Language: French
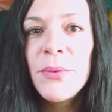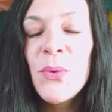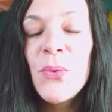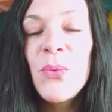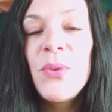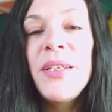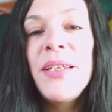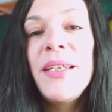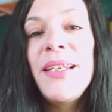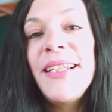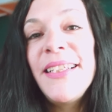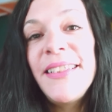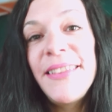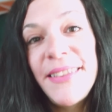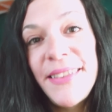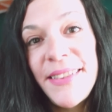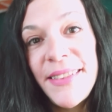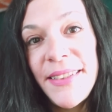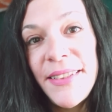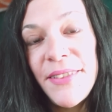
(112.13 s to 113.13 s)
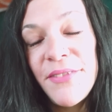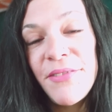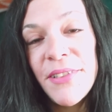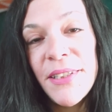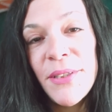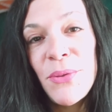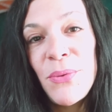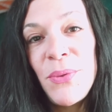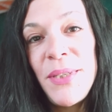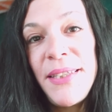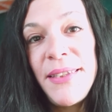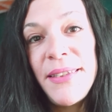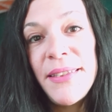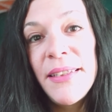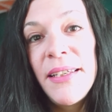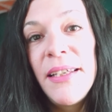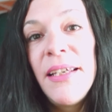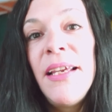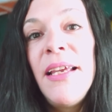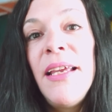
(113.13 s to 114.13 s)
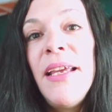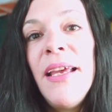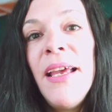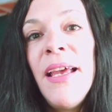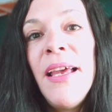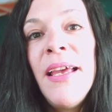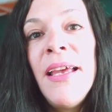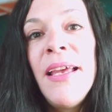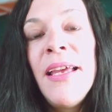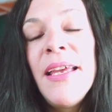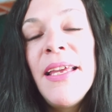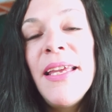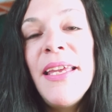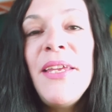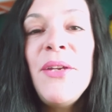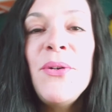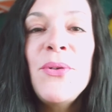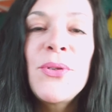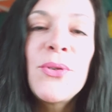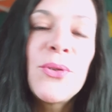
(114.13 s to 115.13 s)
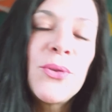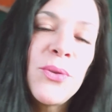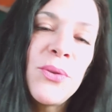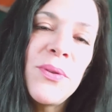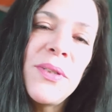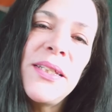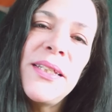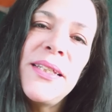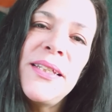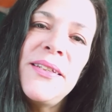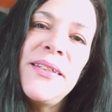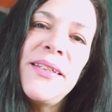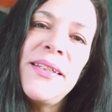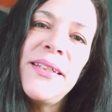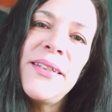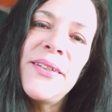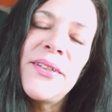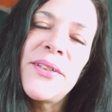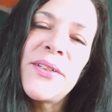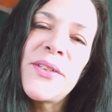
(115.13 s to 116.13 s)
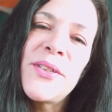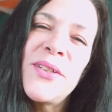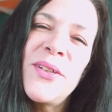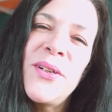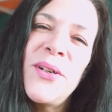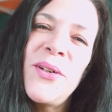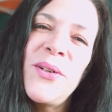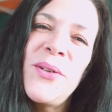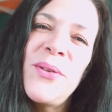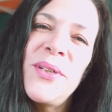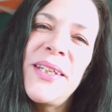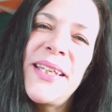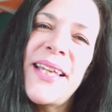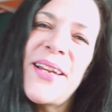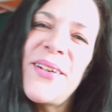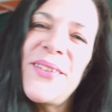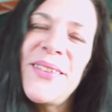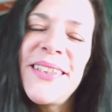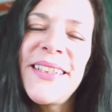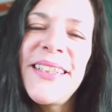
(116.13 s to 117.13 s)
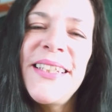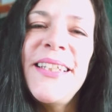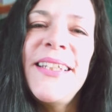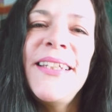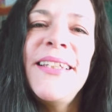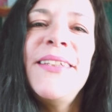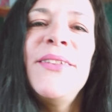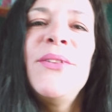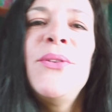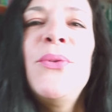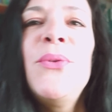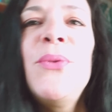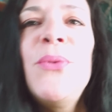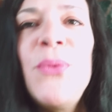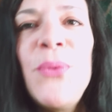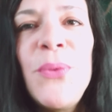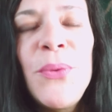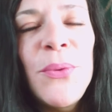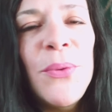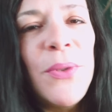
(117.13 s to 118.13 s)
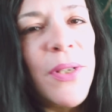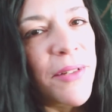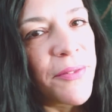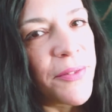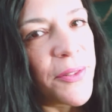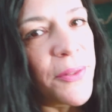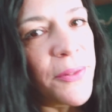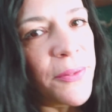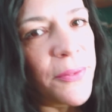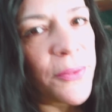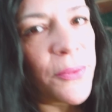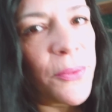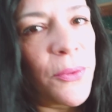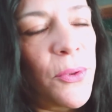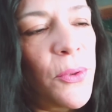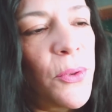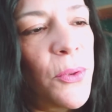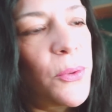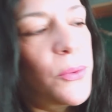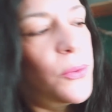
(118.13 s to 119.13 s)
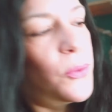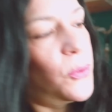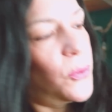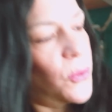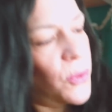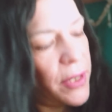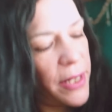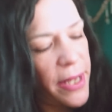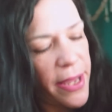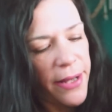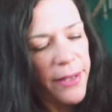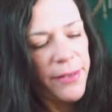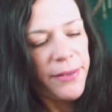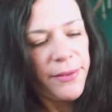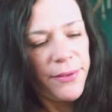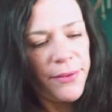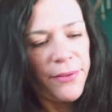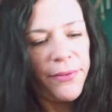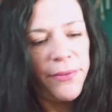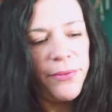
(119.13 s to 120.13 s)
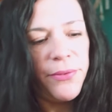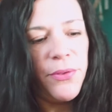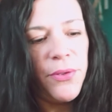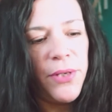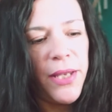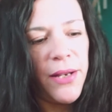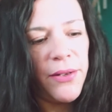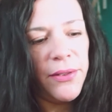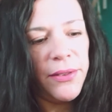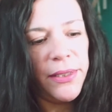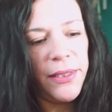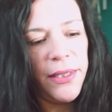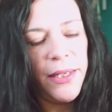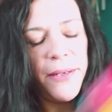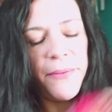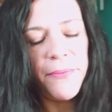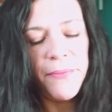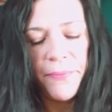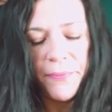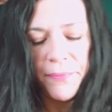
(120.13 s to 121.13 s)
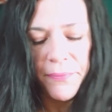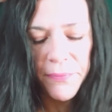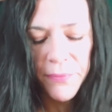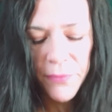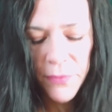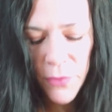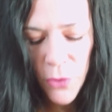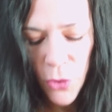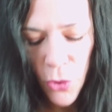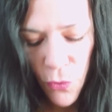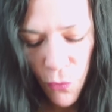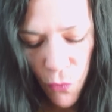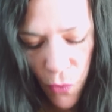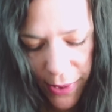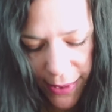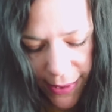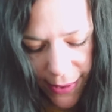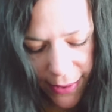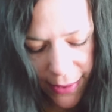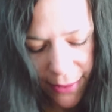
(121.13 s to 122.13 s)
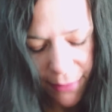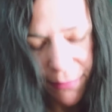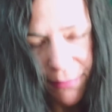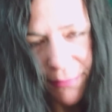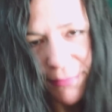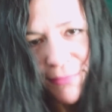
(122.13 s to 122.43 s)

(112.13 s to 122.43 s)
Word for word: On est lundi 28. Et aujourd'hui euh, sort le calendrier de l'avant, donc le tutoriel du calendrier que voici.